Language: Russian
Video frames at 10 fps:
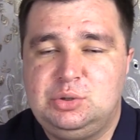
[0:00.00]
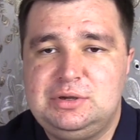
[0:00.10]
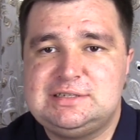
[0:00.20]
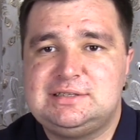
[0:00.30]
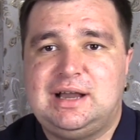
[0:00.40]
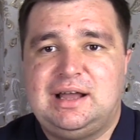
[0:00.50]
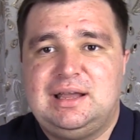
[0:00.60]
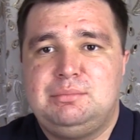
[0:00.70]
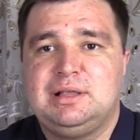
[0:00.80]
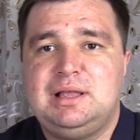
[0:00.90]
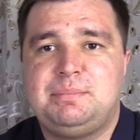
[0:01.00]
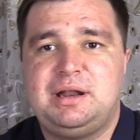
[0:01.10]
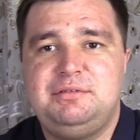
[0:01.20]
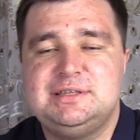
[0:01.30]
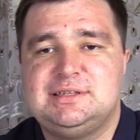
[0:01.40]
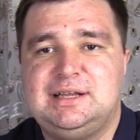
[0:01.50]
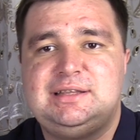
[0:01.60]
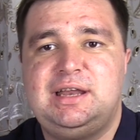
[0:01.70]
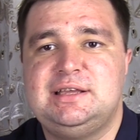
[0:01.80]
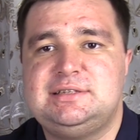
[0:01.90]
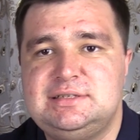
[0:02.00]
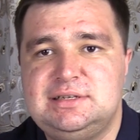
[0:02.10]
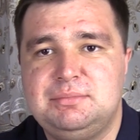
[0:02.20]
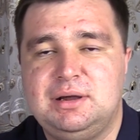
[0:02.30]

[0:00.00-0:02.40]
То есть она могла проявиться на третий день,